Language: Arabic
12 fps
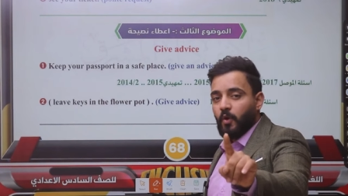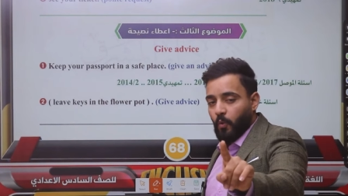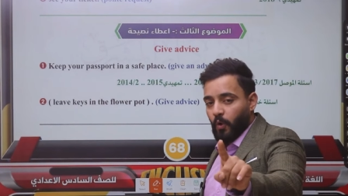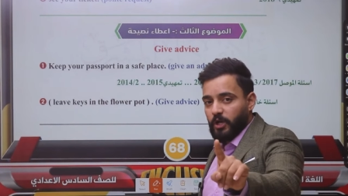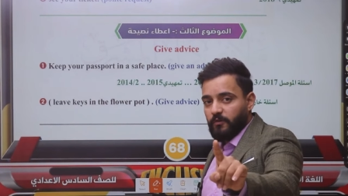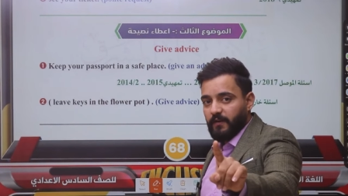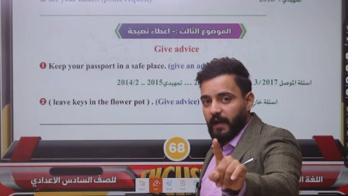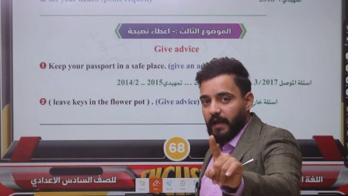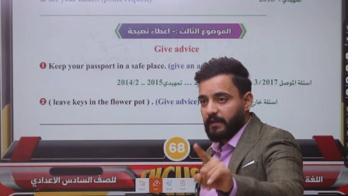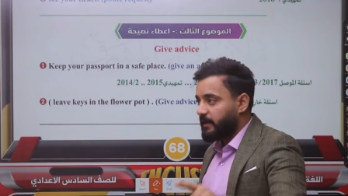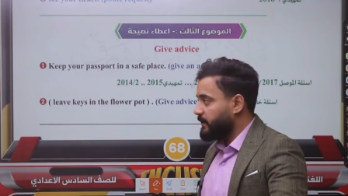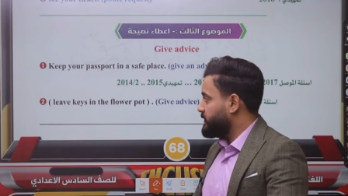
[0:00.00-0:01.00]
وقف
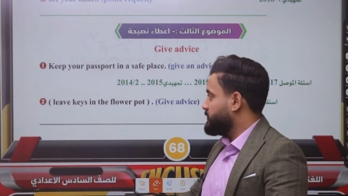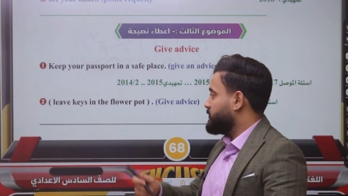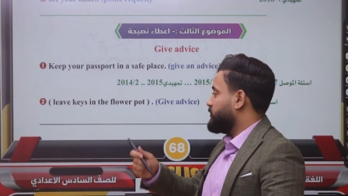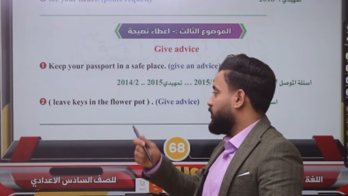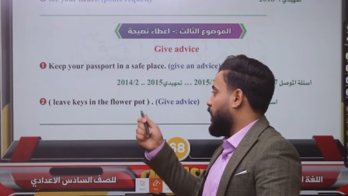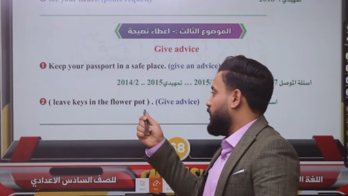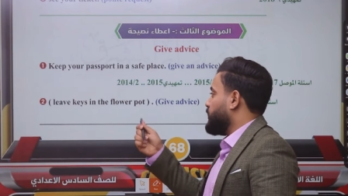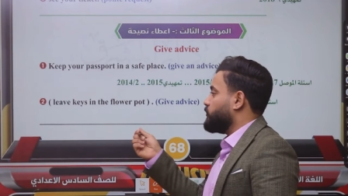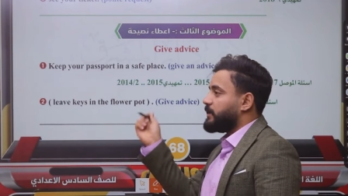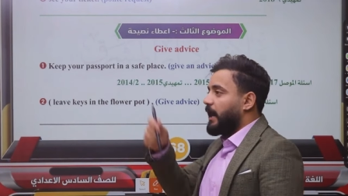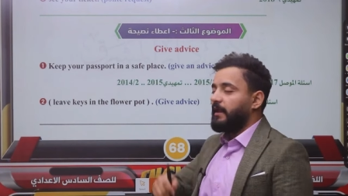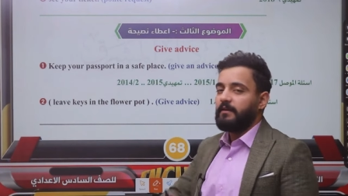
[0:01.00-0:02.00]
الحلقه تحل هنا
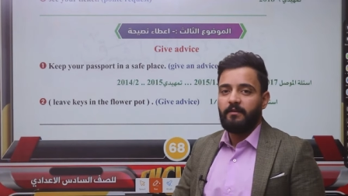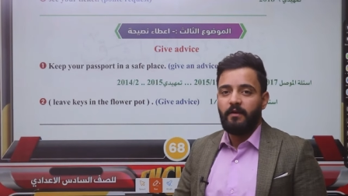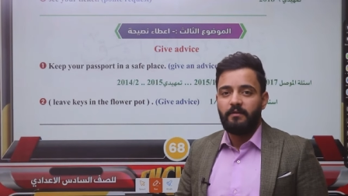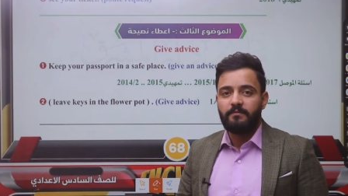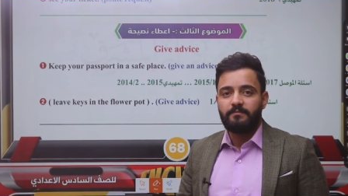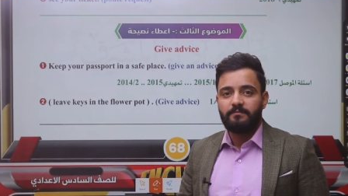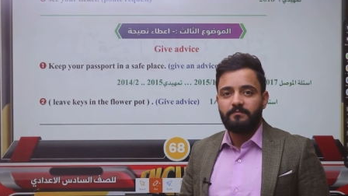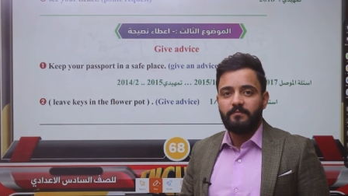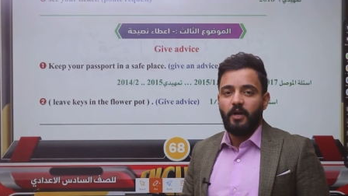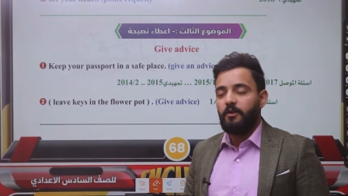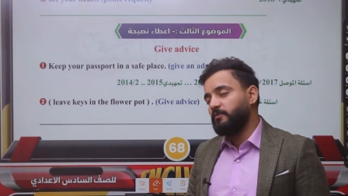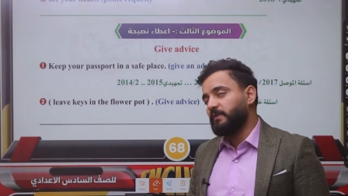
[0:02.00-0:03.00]
وتعال
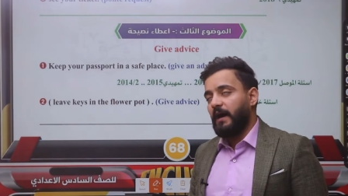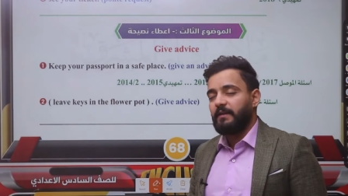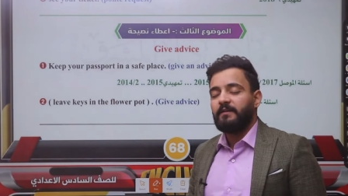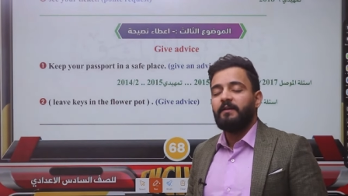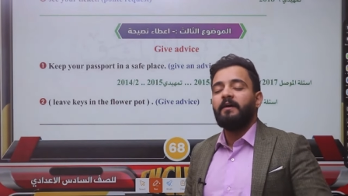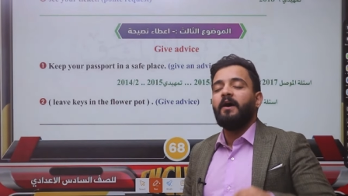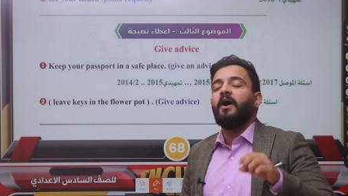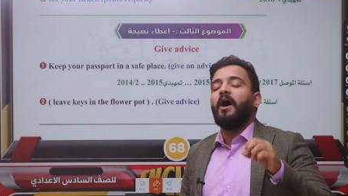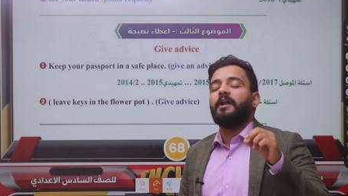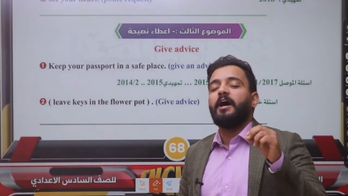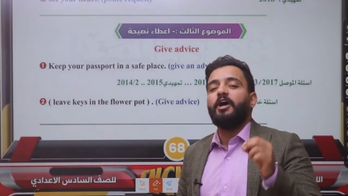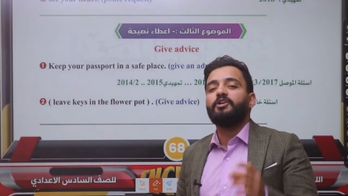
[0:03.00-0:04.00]
تحل هنا وتعال
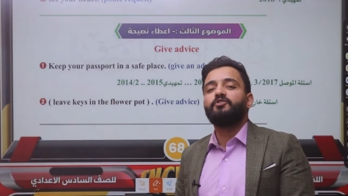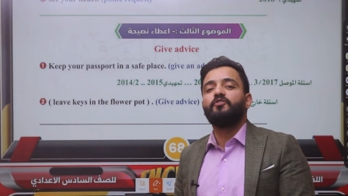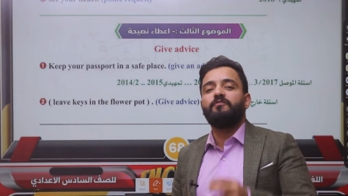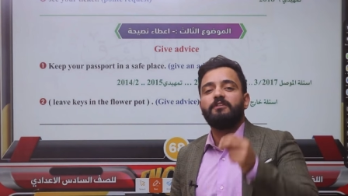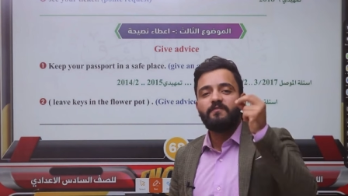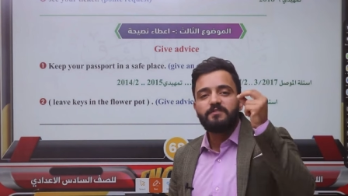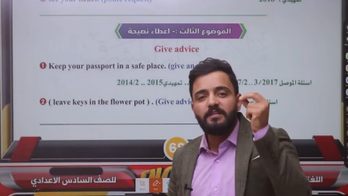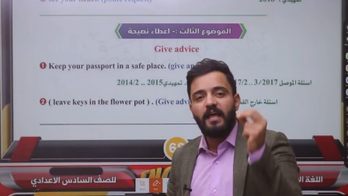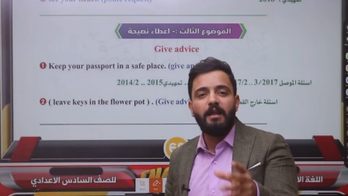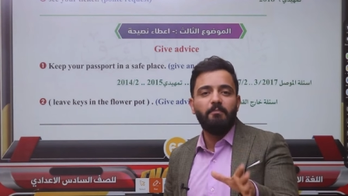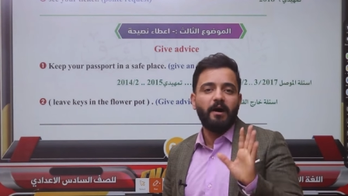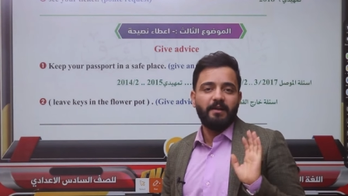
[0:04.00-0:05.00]
راح اشوف نفس
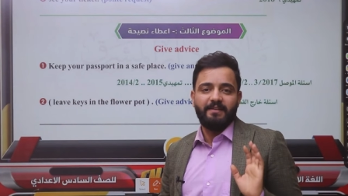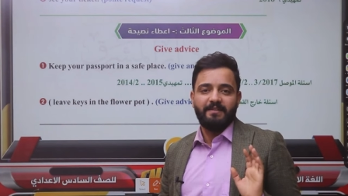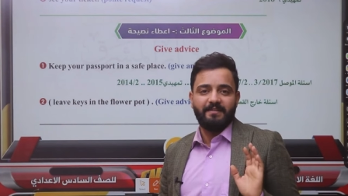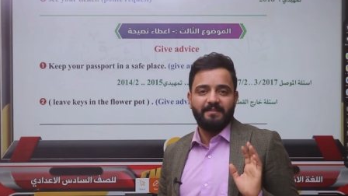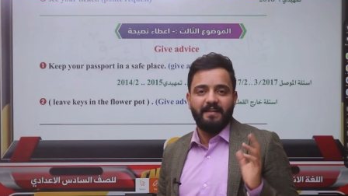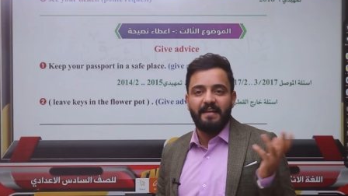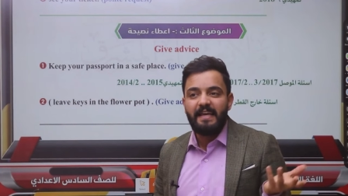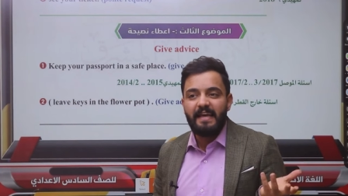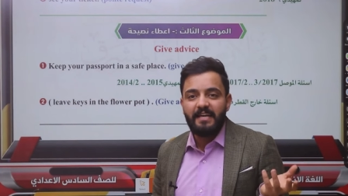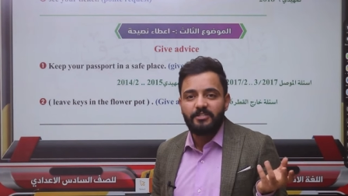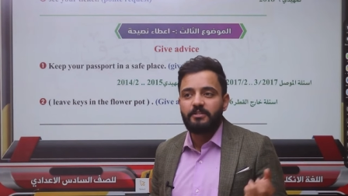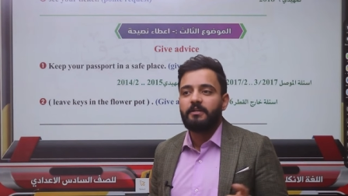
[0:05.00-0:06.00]
الحل مالي
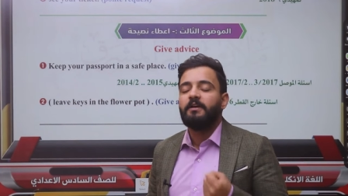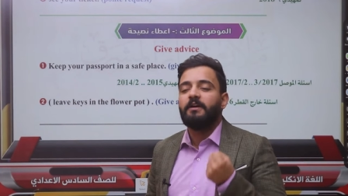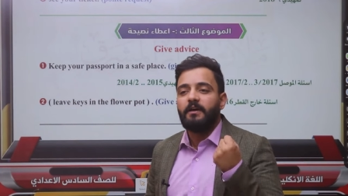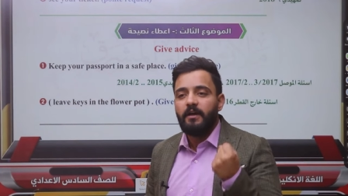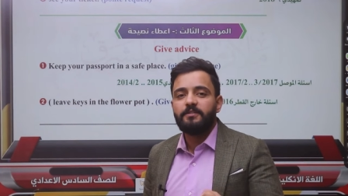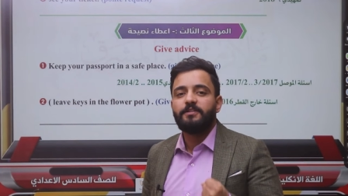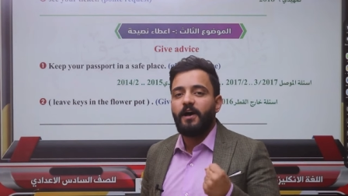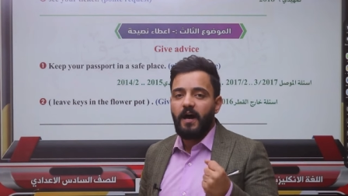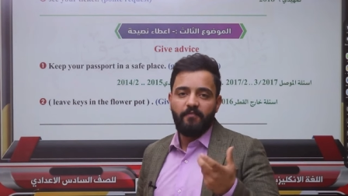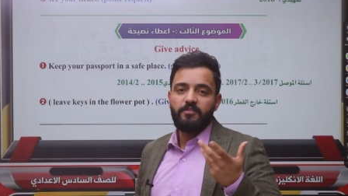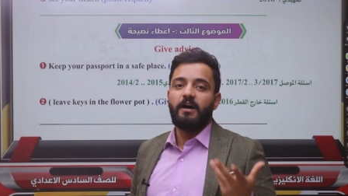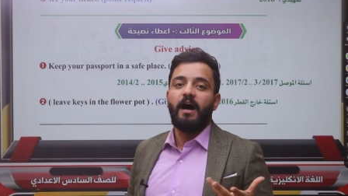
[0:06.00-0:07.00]
ليش؟ انت
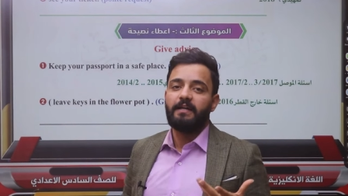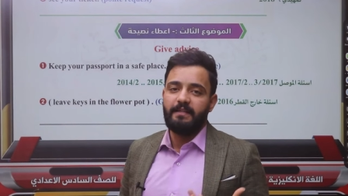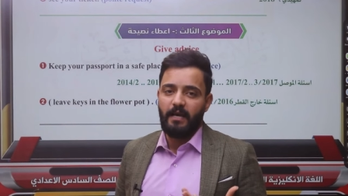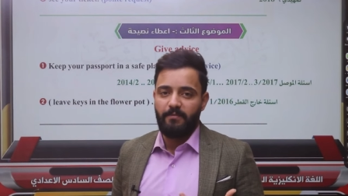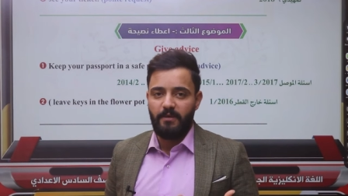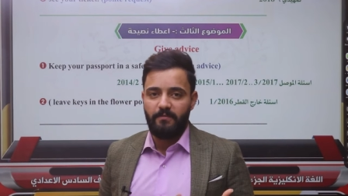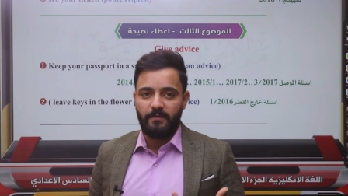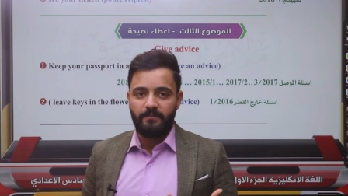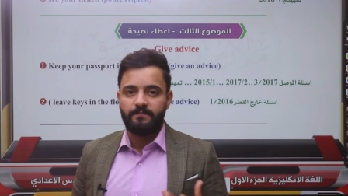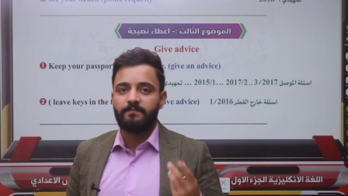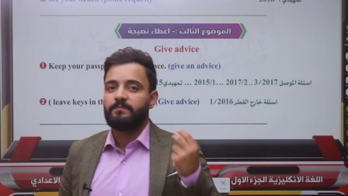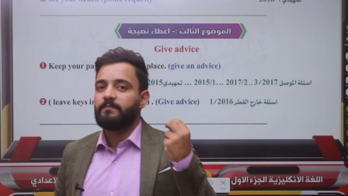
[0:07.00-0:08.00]
حافظ قاعده حبيبي
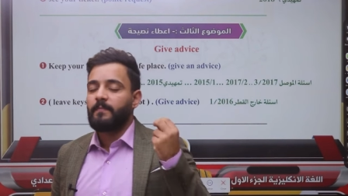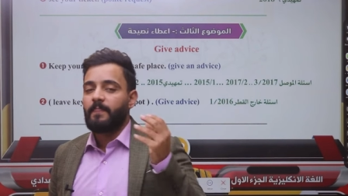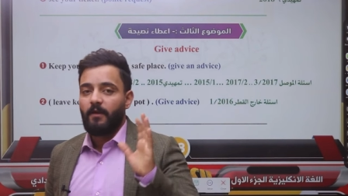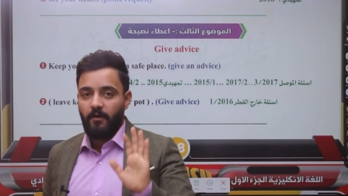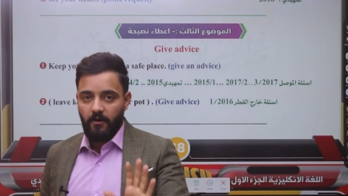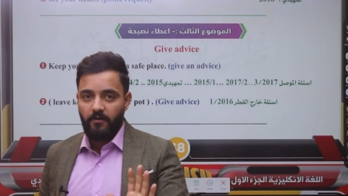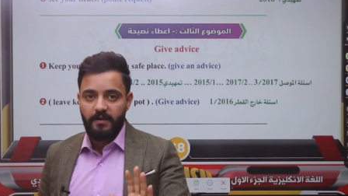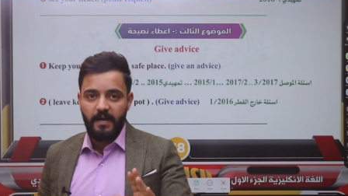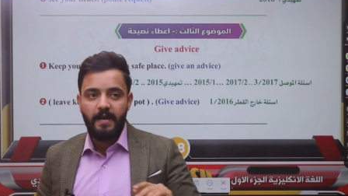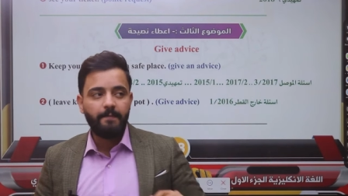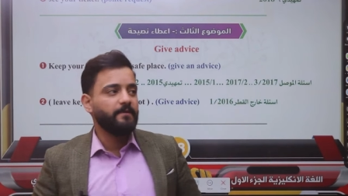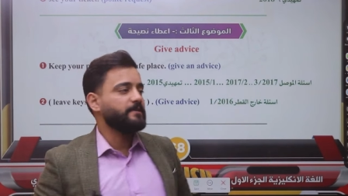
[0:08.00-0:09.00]

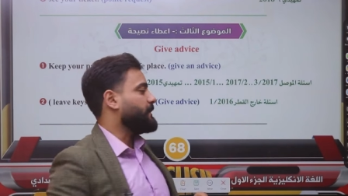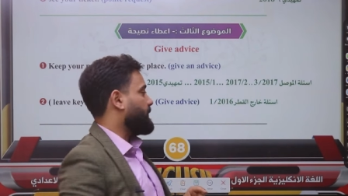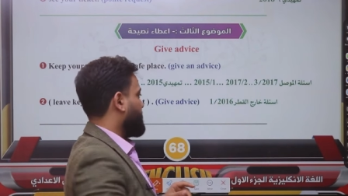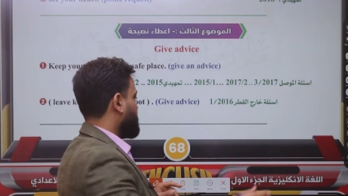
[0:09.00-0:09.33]
اوكي زين